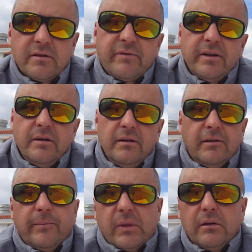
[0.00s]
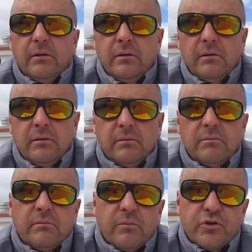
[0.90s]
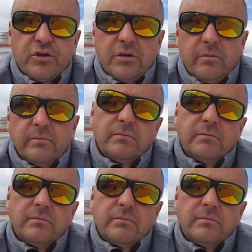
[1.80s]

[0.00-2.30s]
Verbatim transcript: z wanilii i możecie